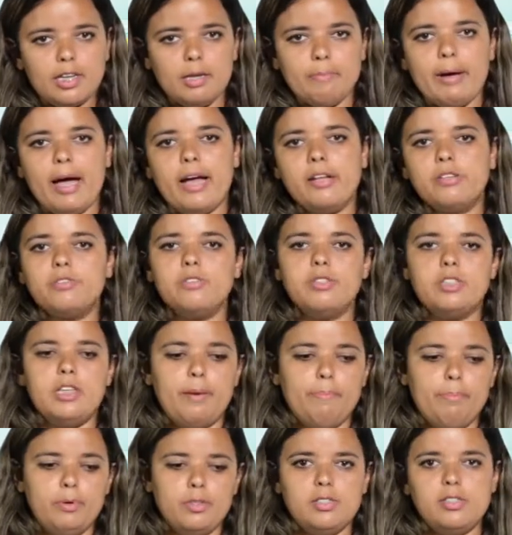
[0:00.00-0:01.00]
climáticos e
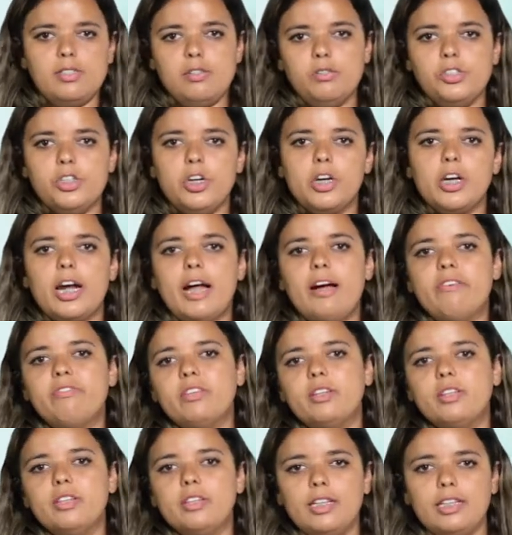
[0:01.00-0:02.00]
a posição
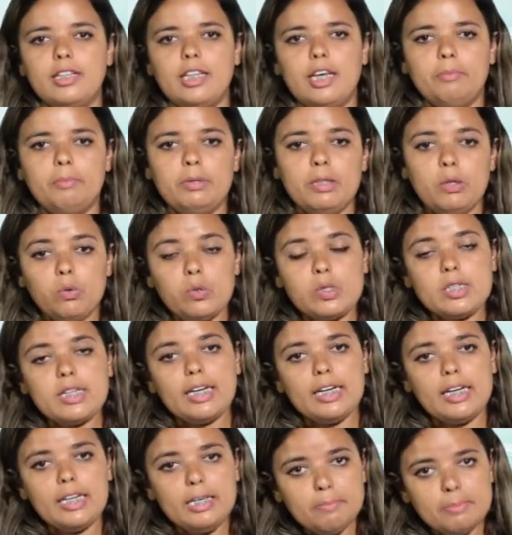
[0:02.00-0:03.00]
geográfica que determinam os
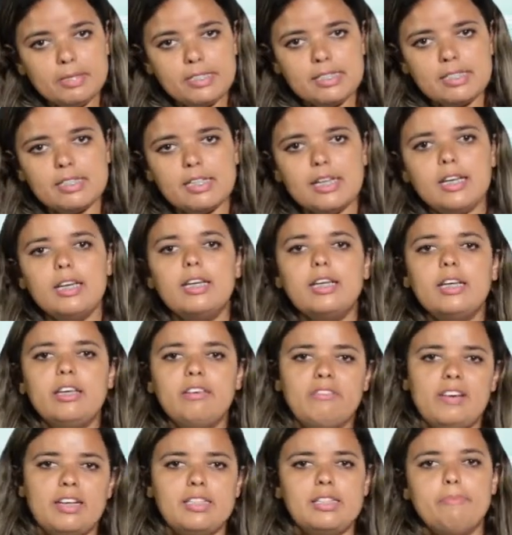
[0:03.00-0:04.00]
climas
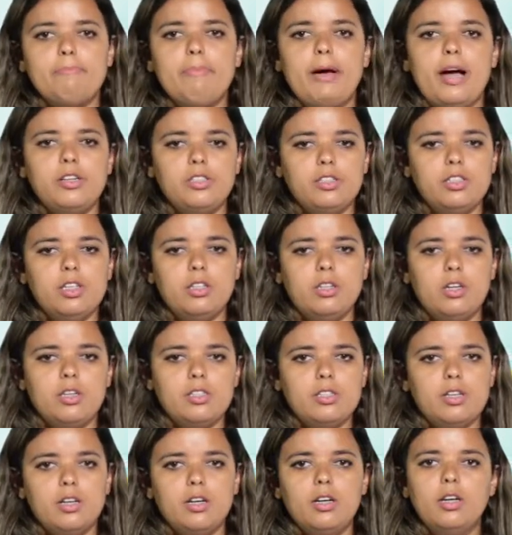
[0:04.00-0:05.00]
que fazem parte da
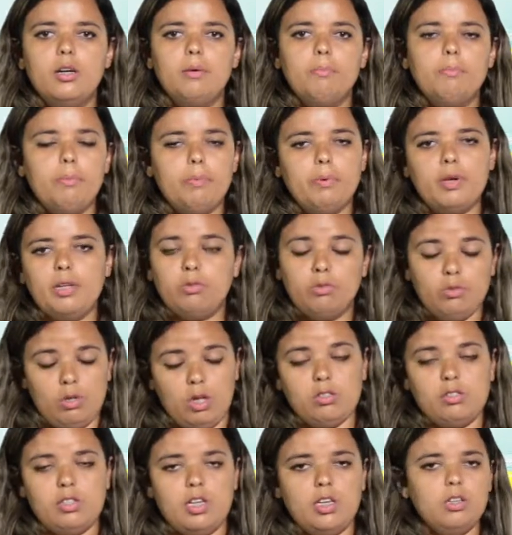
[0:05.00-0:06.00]
nossa, do
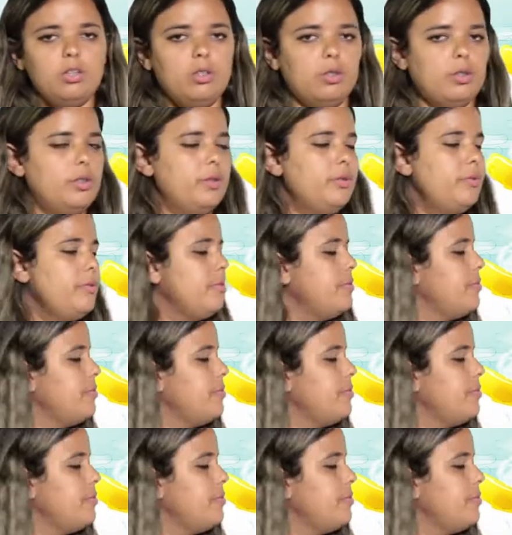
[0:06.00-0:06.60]
nosso território.